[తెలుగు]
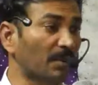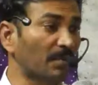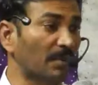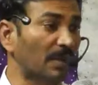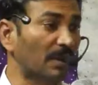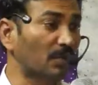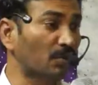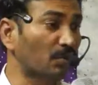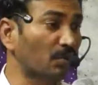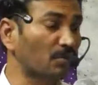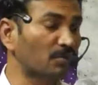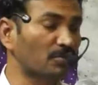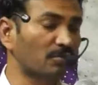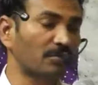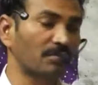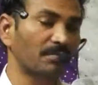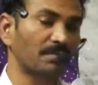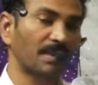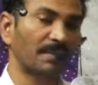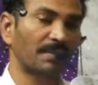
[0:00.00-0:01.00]
మనం
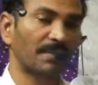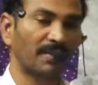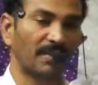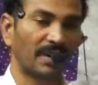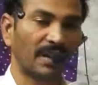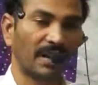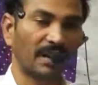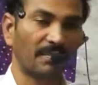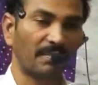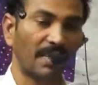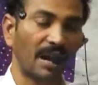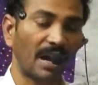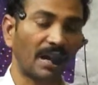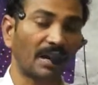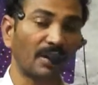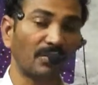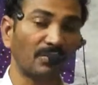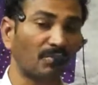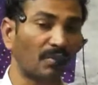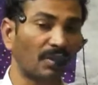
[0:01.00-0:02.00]
నోచుకోం ప్రేమైన వాళ్ళ మాట
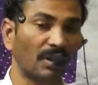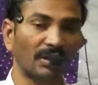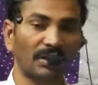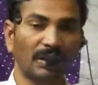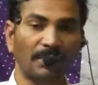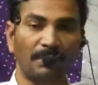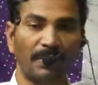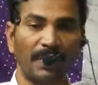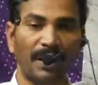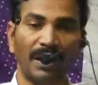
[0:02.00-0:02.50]
అనుకోవడం తప్ప